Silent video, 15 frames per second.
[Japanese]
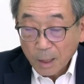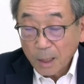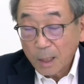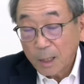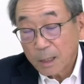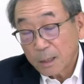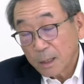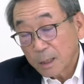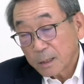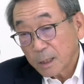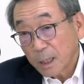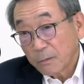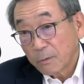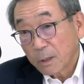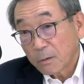え
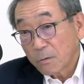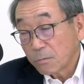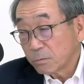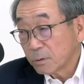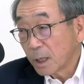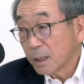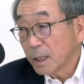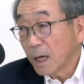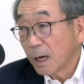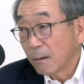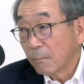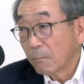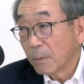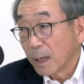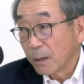台湾国内で
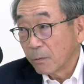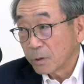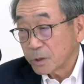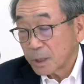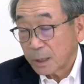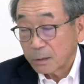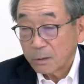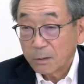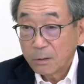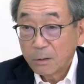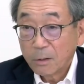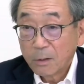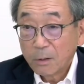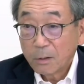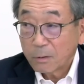販売をしたと
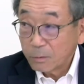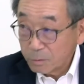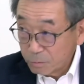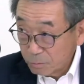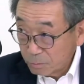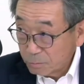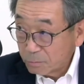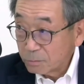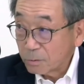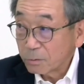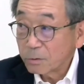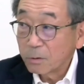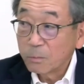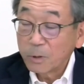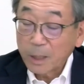こういうこ
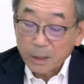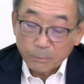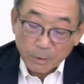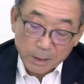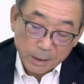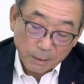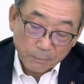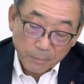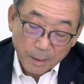ともやりました。